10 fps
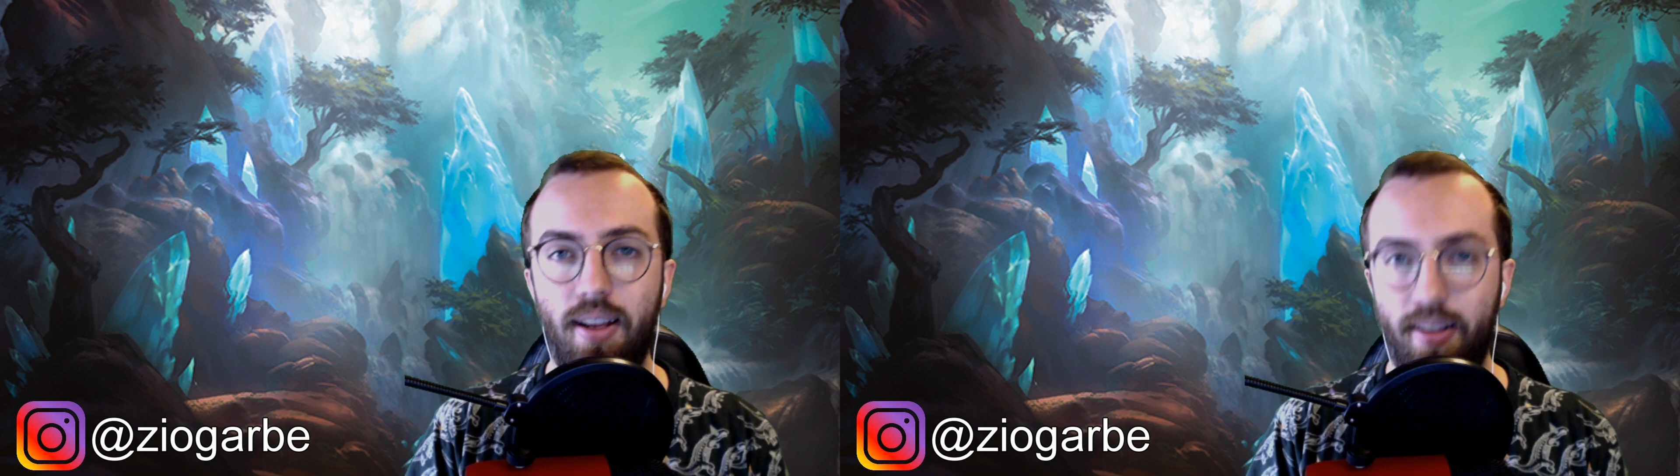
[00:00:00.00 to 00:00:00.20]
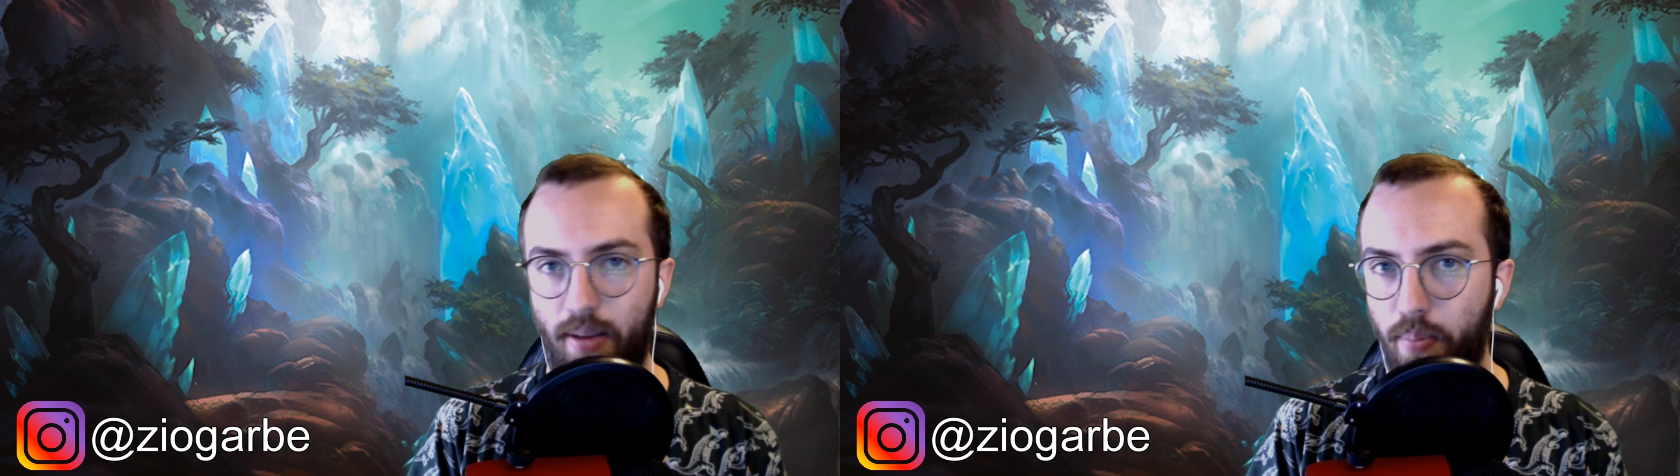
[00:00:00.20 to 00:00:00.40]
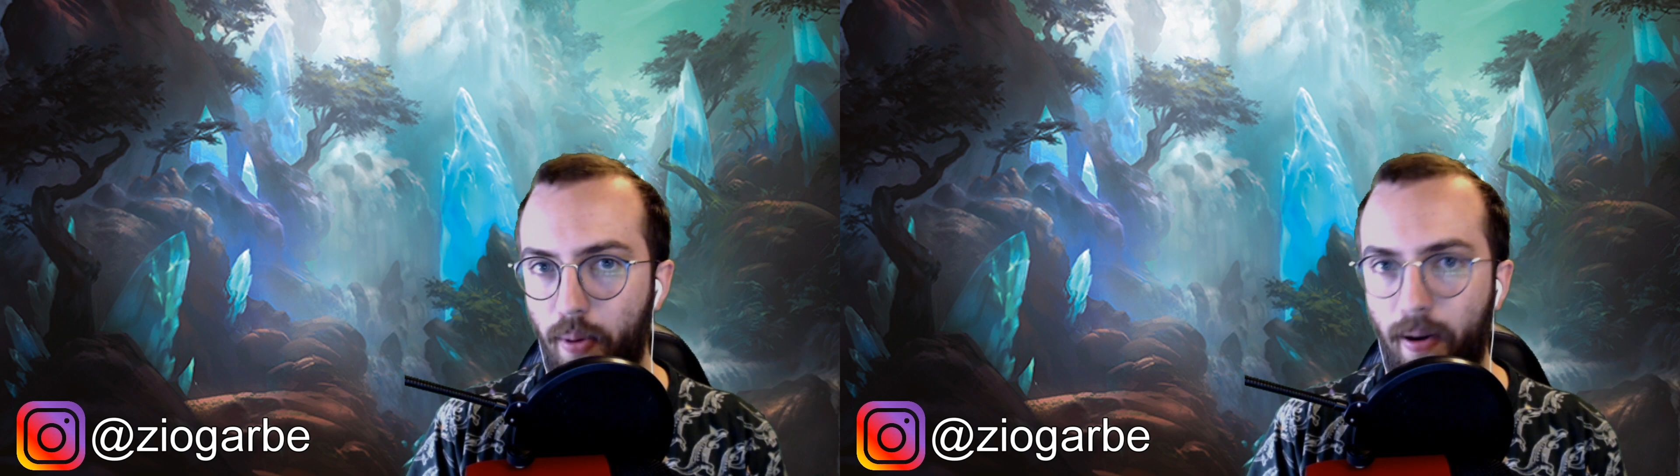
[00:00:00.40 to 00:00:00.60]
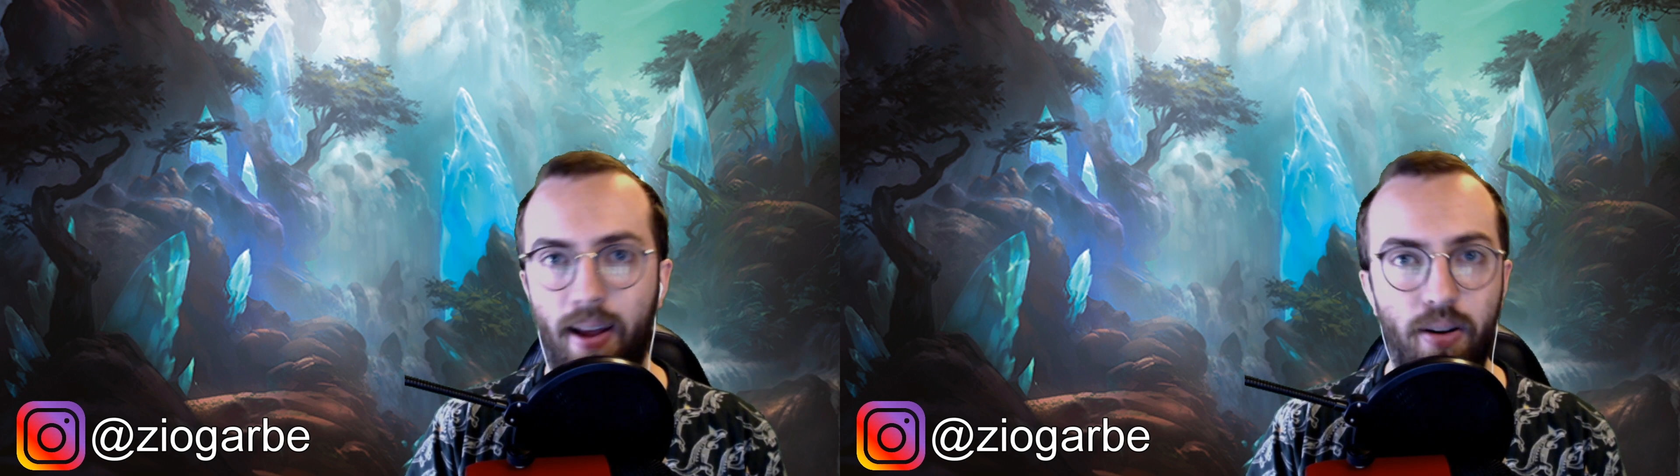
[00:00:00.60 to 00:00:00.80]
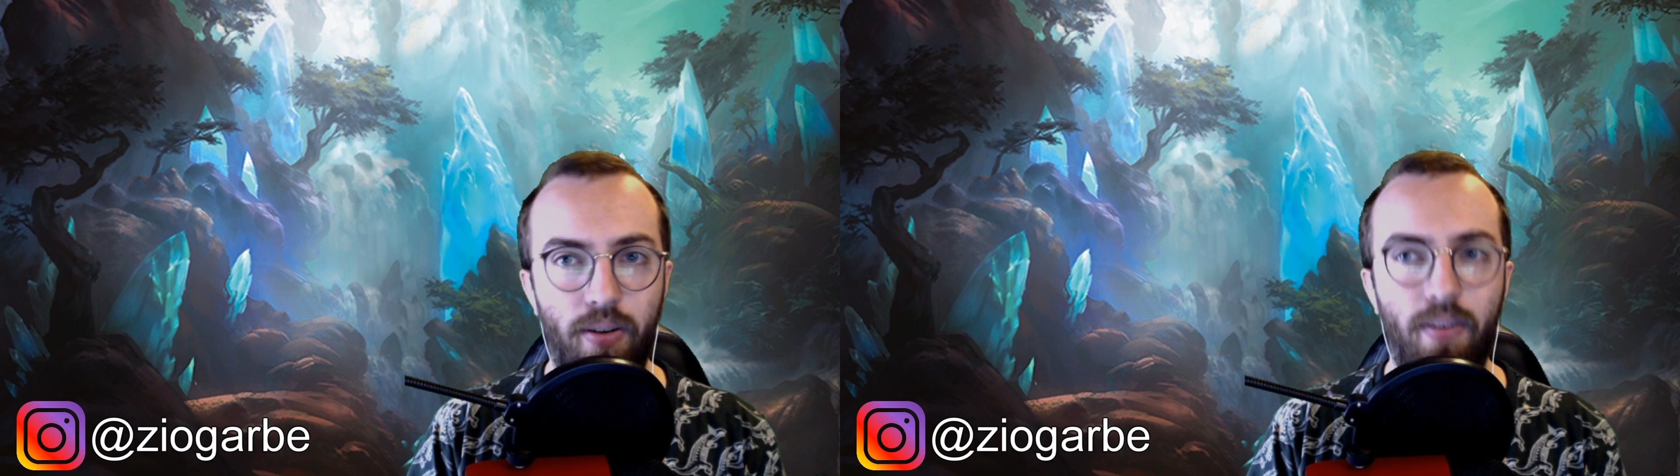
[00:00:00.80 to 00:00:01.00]

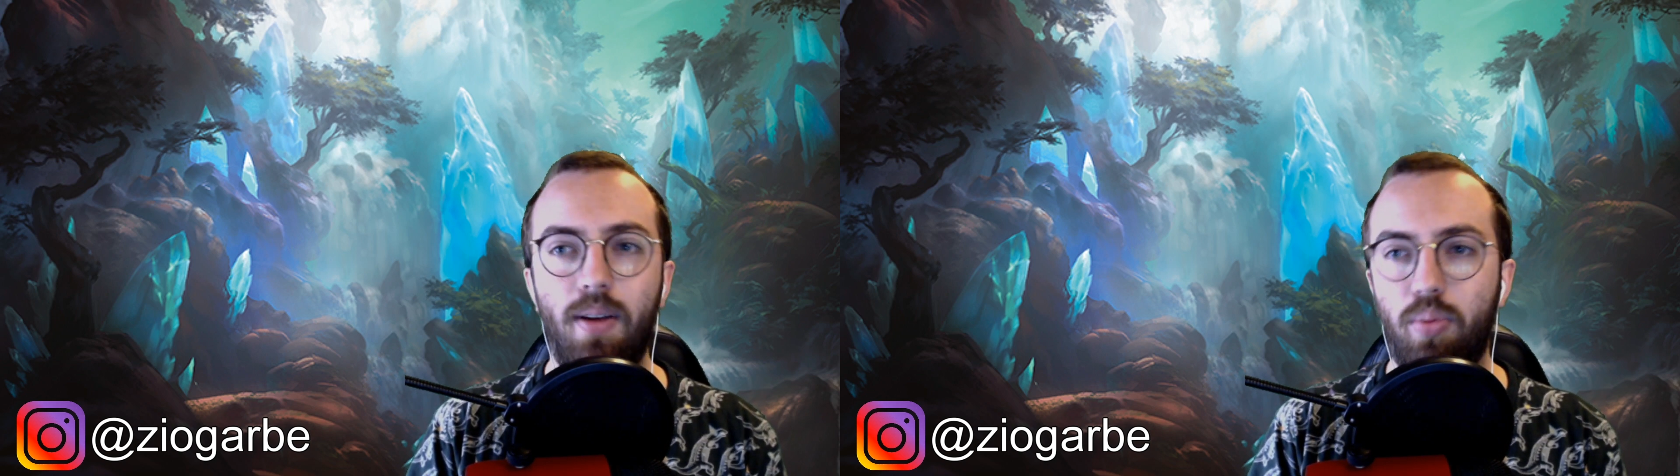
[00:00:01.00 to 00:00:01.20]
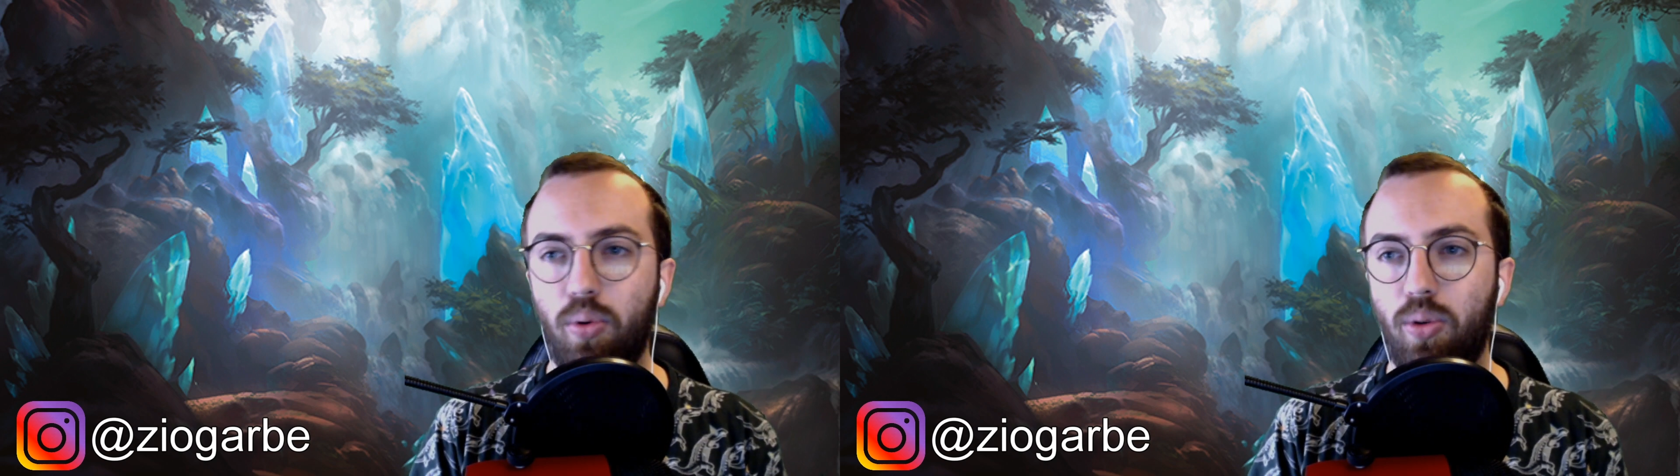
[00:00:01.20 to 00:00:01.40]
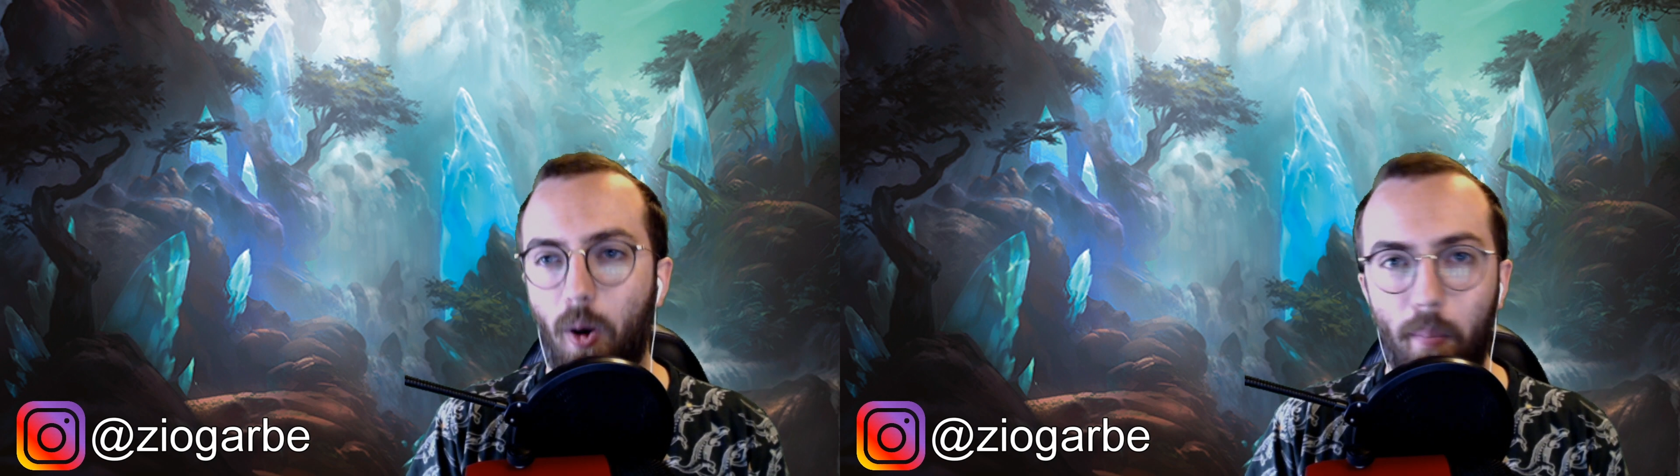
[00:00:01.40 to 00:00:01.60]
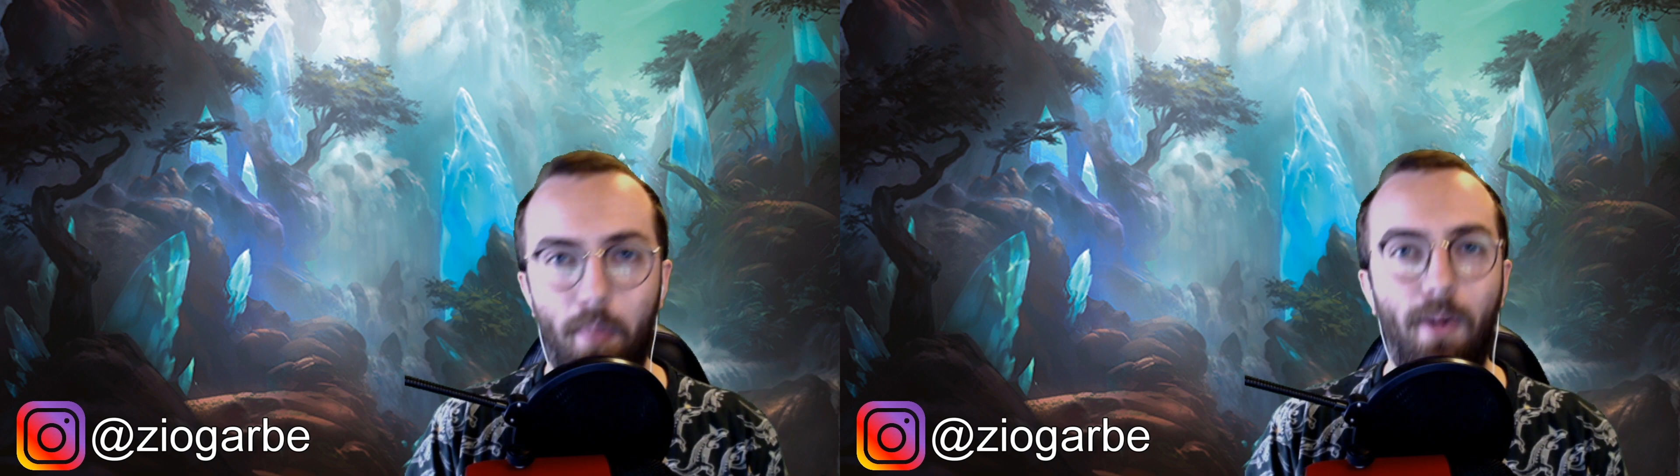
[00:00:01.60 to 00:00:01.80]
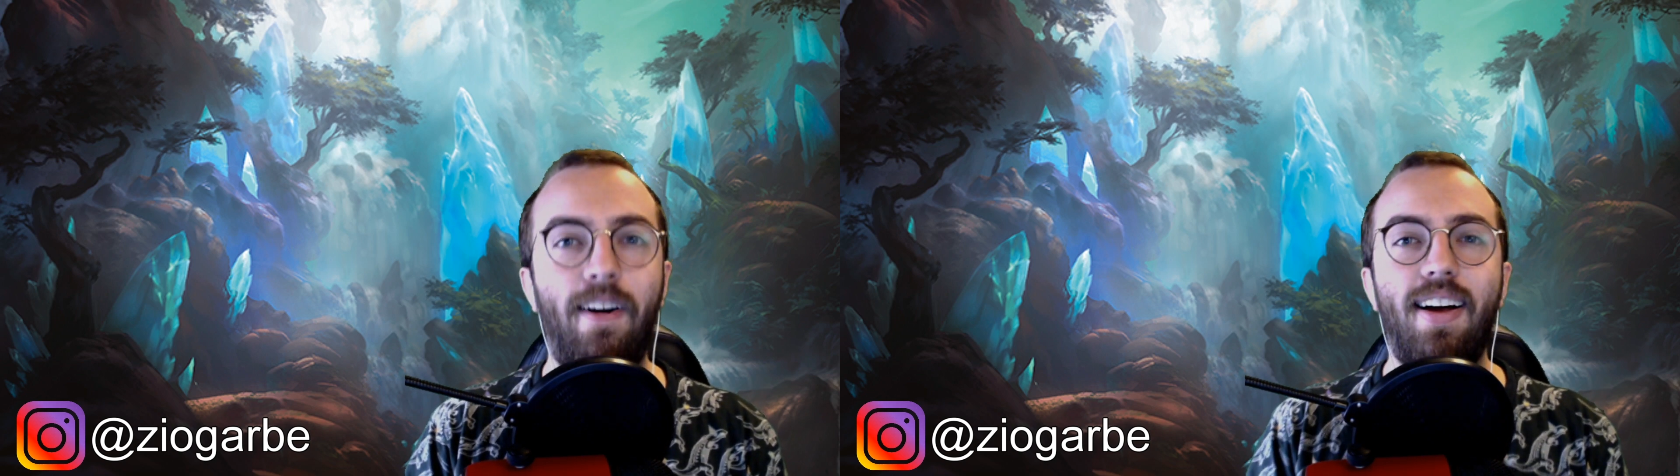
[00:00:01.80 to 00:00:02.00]
temporaneo
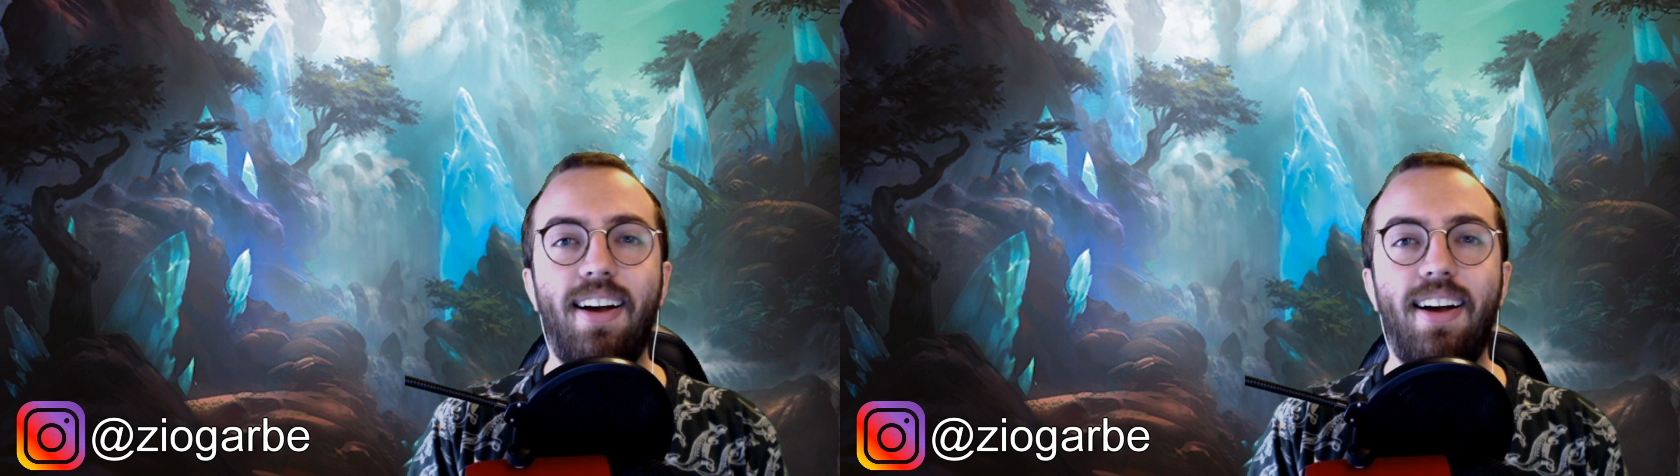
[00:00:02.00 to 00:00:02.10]
purtroppo,